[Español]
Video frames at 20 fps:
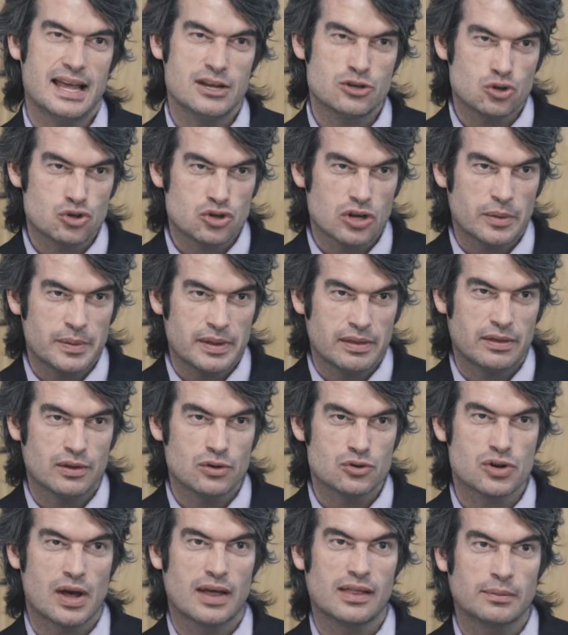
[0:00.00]
estos
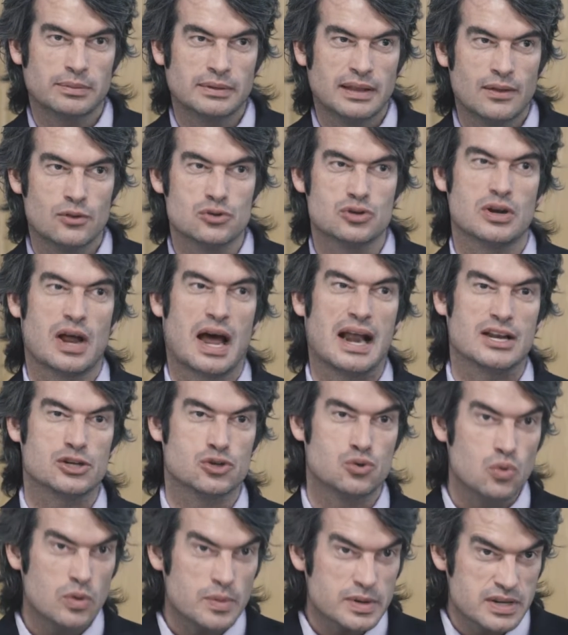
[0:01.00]
servicios adaptados a
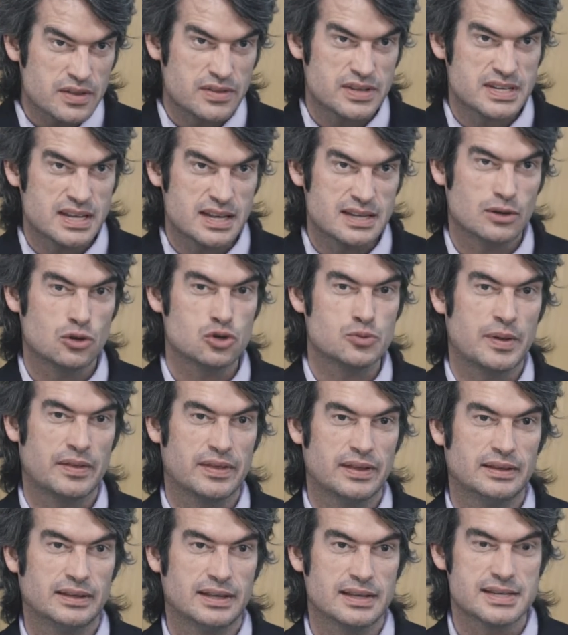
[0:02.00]
las nuevas necesidades de los
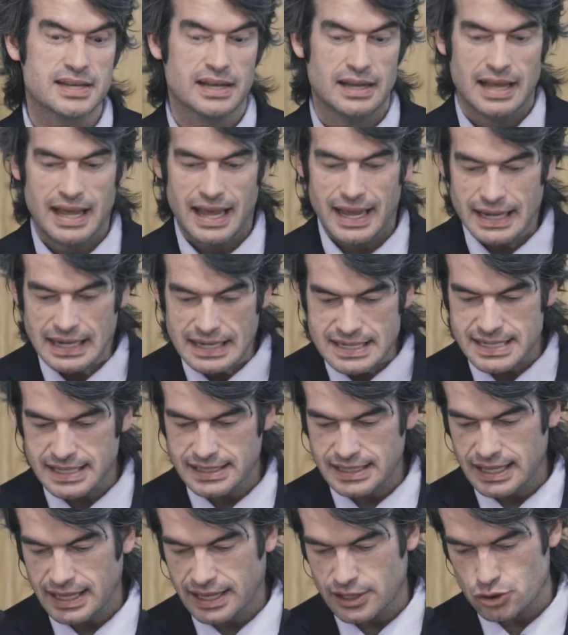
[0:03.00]
pacientes en el
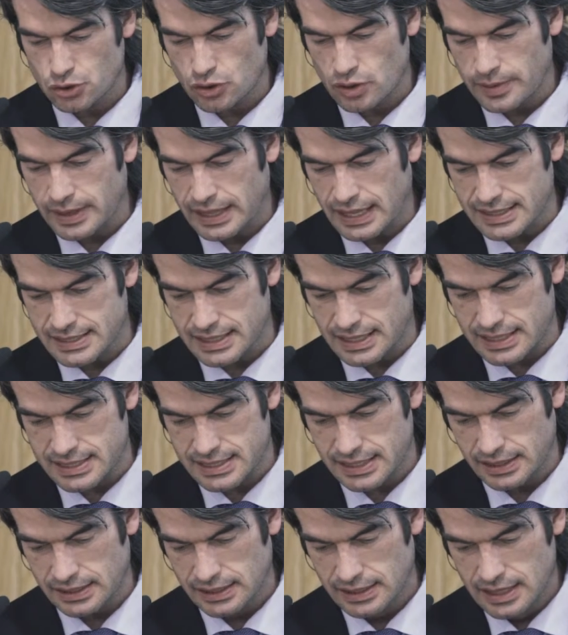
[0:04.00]
setting que esto debería ser
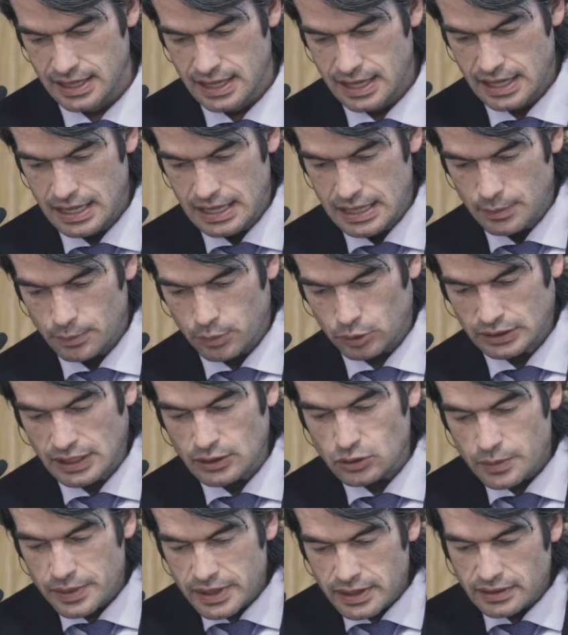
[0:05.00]
así. Por
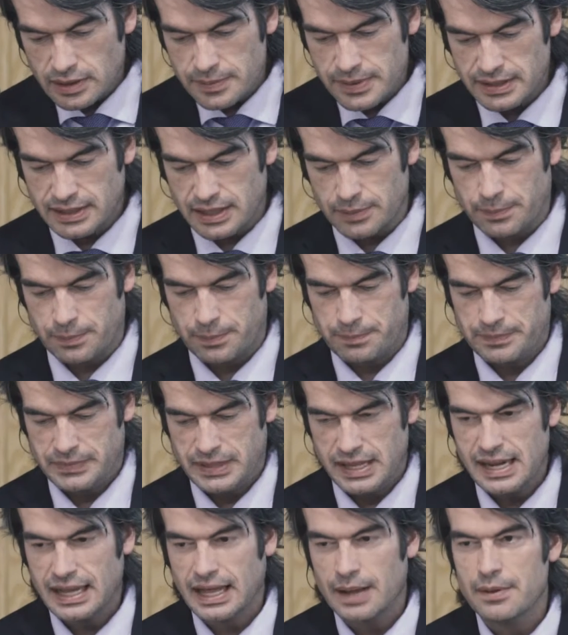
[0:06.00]
tanto, evidentemente,
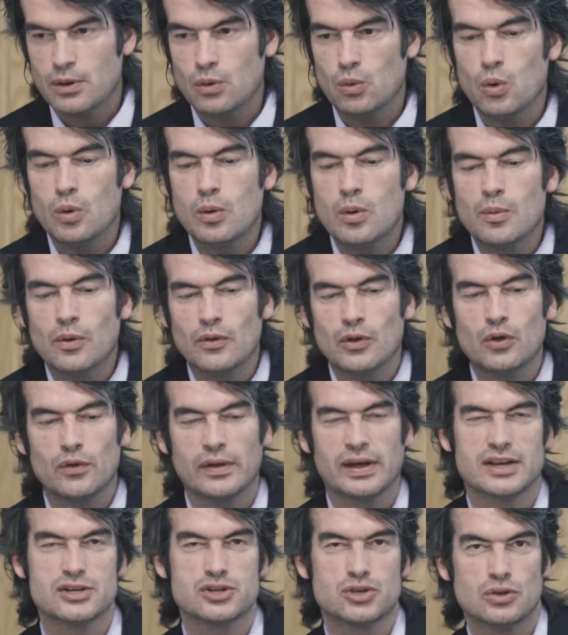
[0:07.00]
tiene que haber un nuevo modelo
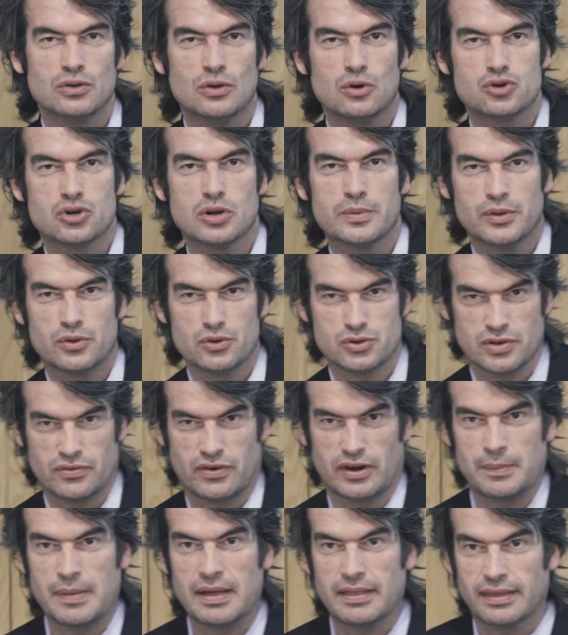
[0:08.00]
de gestión de los servicios de
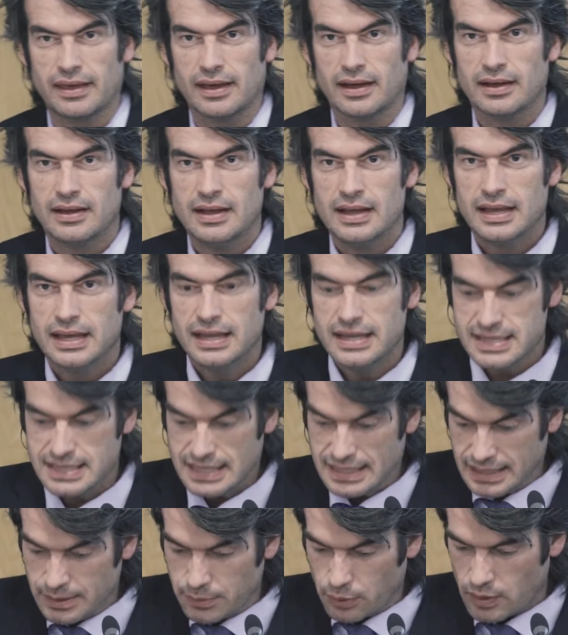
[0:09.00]
farmacia y
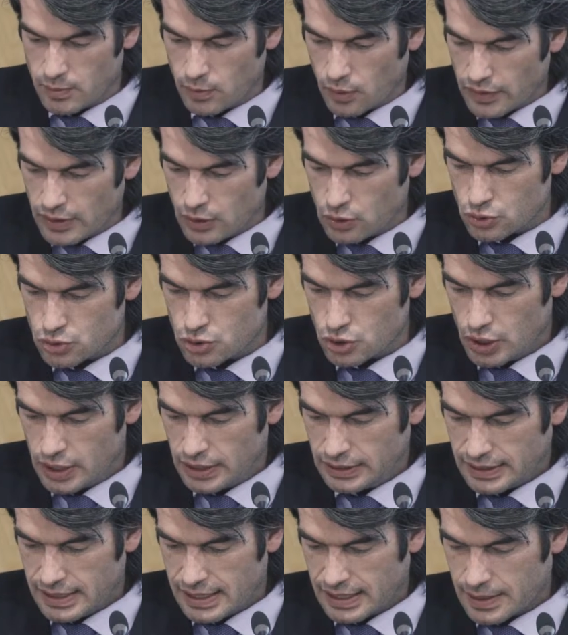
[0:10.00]
este tipo de modelos
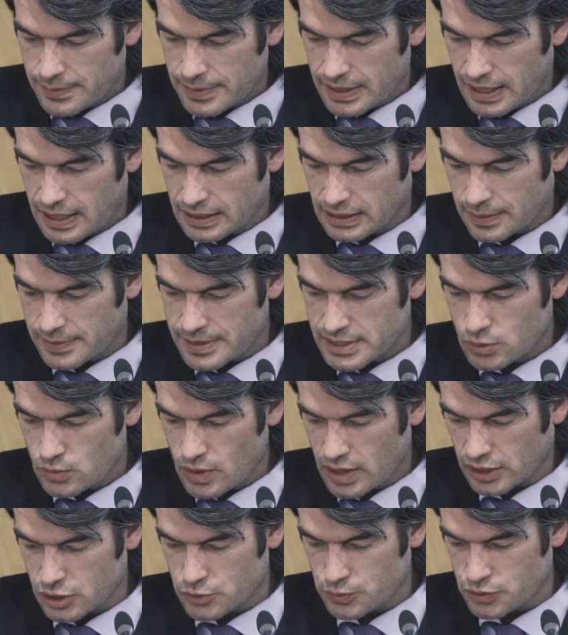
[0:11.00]
tiene que venir a través de
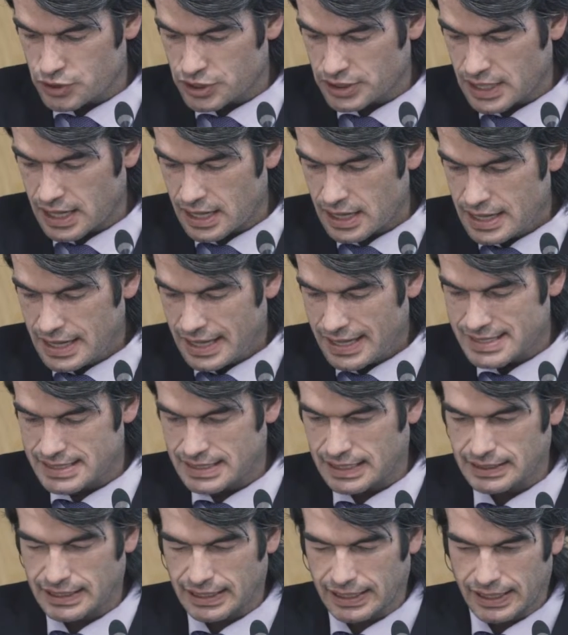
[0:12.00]
una respuesta
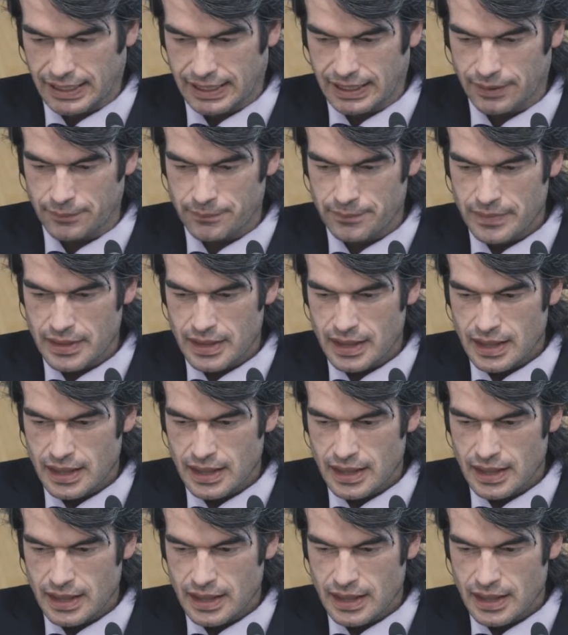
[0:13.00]
estratégica.